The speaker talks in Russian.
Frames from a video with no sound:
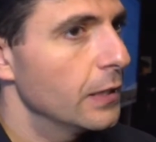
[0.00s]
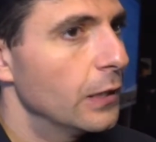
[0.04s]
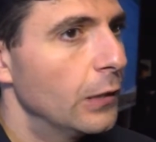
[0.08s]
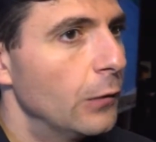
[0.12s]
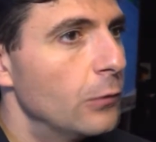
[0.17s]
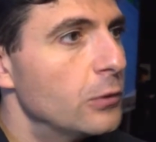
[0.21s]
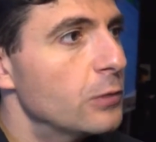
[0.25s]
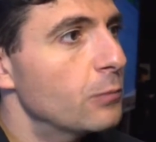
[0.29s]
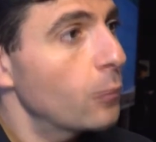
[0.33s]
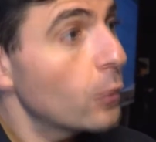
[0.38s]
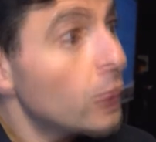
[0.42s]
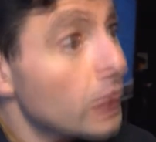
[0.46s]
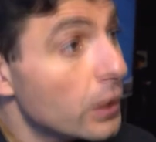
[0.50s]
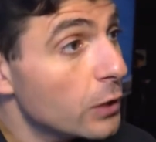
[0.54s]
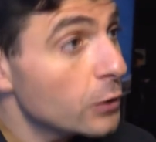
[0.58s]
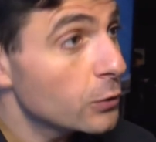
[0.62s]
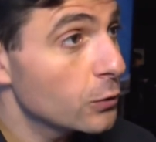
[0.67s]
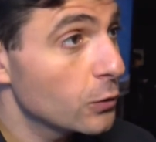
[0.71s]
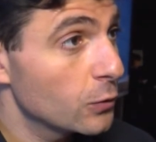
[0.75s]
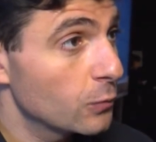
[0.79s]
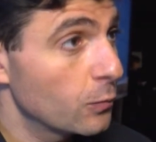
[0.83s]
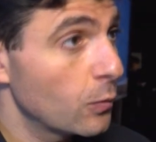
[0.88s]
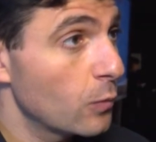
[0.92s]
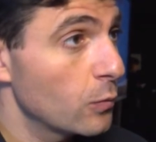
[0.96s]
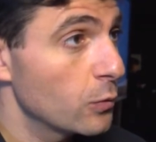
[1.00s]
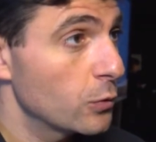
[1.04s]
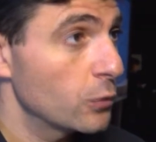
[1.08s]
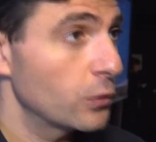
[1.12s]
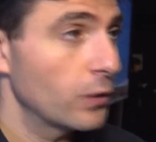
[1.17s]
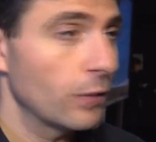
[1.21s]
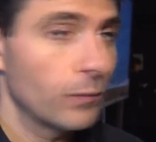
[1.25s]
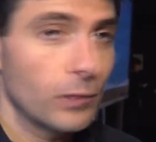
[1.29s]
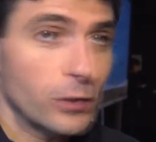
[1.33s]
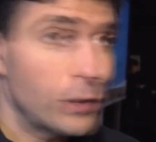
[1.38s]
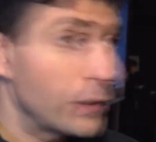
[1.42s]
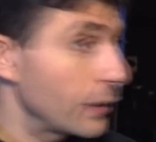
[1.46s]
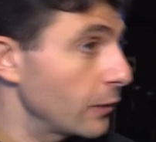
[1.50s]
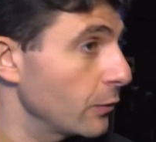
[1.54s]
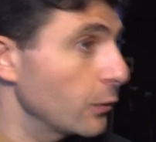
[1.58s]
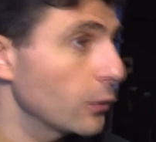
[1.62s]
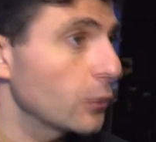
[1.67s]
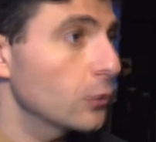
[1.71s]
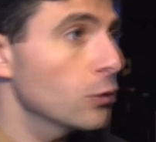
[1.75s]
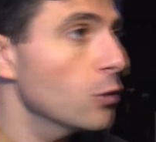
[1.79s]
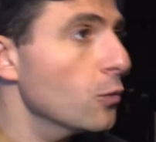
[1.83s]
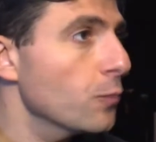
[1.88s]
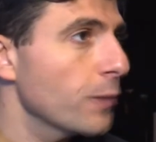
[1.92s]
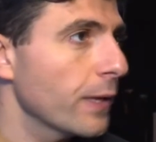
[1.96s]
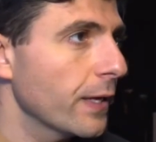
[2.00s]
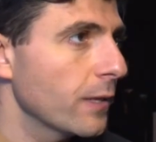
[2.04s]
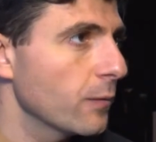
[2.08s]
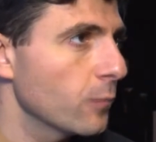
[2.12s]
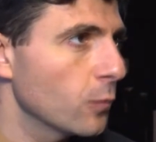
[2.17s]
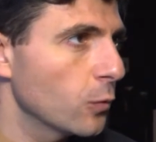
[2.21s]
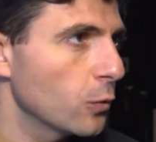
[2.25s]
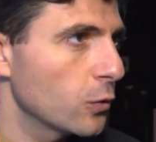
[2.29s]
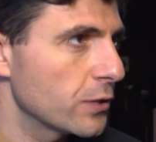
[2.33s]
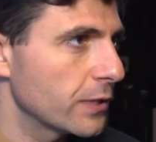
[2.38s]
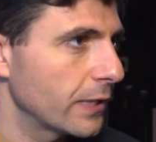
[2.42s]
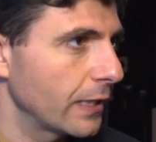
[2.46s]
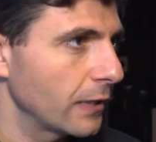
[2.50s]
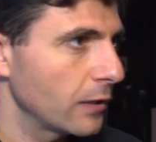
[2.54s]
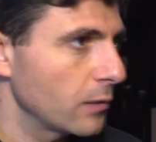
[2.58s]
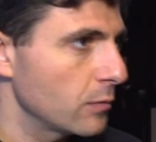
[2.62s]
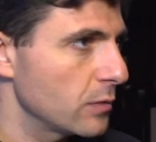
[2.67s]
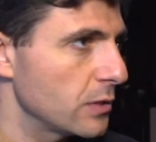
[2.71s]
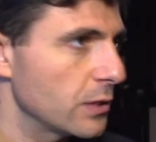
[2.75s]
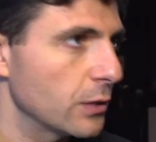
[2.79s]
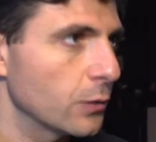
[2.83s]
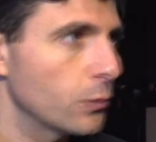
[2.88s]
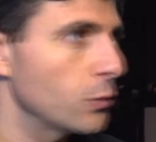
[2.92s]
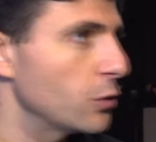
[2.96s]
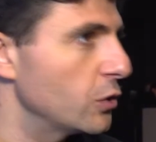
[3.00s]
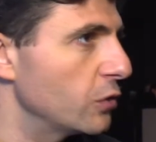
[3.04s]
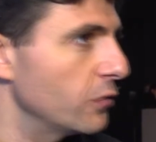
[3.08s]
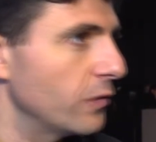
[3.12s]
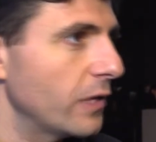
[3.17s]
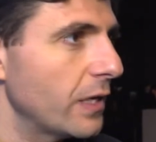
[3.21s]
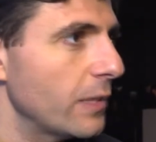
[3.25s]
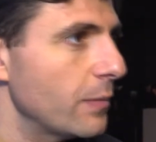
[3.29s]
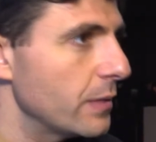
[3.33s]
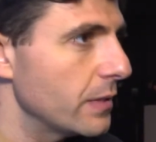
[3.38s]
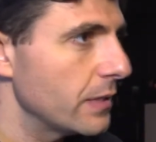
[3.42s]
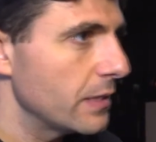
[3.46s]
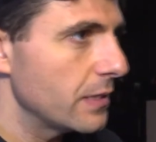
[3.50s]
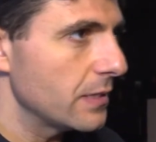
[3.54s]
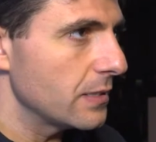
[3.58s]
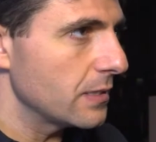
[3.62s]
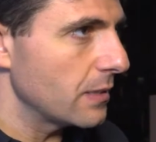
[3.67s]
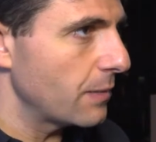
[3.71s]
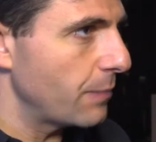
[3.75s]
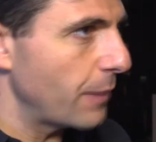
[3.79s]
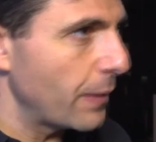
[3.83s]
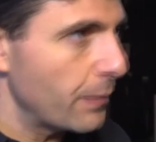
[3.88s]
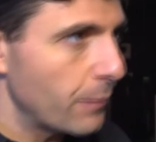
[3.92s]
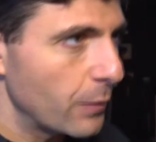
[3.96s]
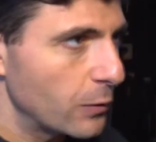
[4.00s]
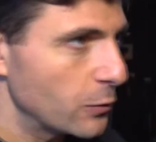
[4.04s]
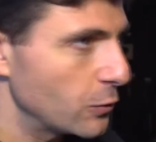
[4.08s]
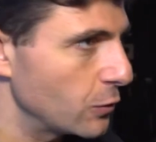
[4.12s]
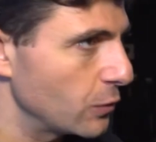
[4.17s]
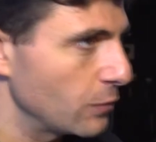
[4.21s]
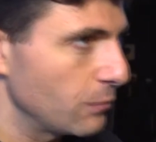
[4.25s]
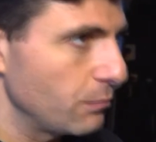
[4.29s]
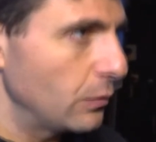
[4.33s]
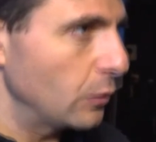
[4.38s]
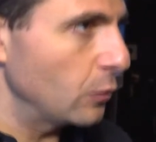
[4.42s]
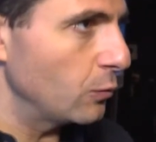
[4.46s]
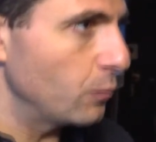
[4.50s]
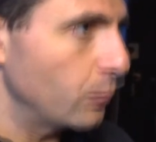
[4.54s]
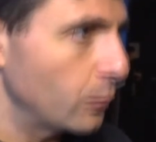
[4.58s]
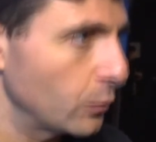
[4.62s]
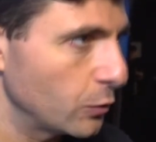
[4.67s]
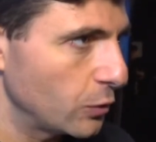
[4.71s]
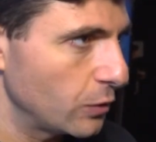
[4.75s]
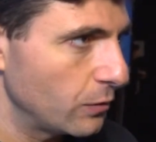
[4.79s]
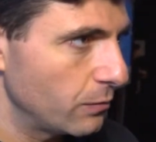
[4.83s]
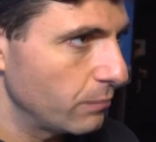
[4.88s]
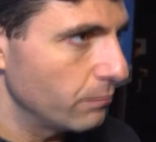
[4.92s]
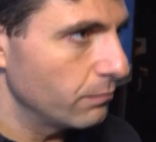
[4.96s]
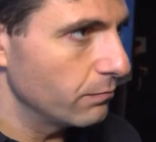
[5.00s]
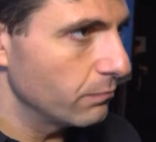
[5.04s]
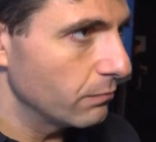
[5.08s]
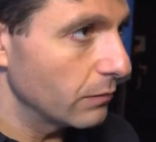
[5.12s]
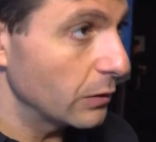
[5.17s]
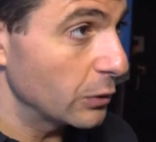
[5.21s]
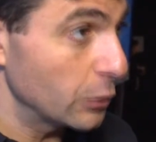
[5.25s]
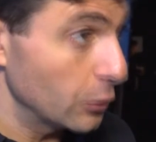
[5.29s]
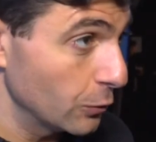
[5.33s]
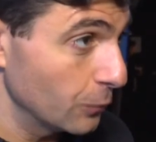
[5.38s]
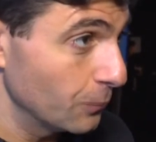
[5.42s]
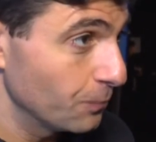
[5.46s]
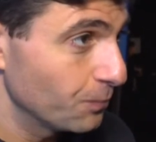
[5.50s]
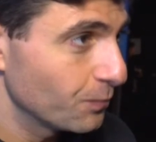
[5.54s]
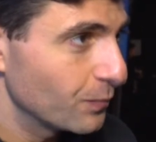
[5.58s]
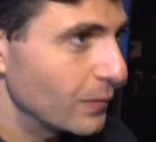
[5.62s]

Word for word: люди поняли, что с помощью там, нажатия одной кнопки они могут сэкономить себе кучу времени и за 5 маши- минут получить машину.